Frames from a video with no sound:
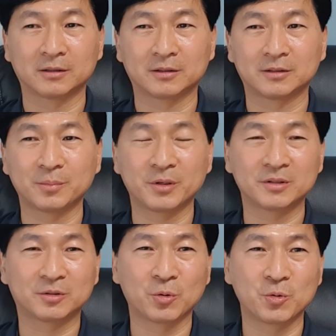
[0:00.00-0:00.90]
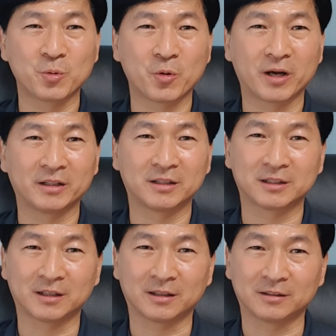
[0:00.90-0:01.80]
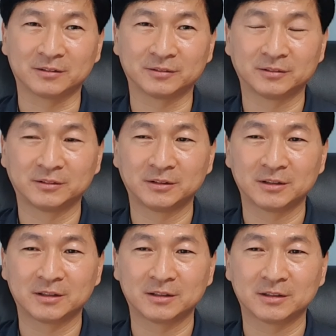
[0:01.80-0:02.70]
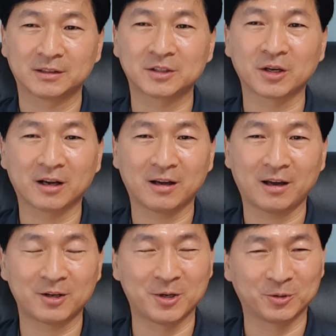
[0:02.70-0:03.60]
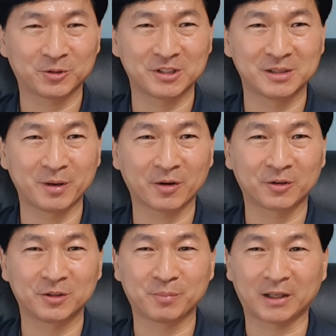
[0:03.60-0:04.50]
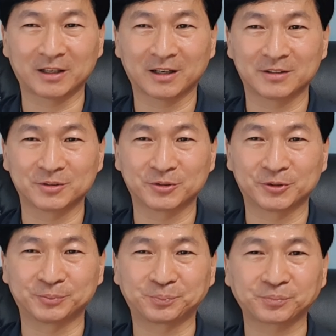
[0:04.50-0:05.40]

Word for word: 그러면은 돈을 모아야 되잖아요. 그러니까 제가 하루 용돈 200원을 받아가지고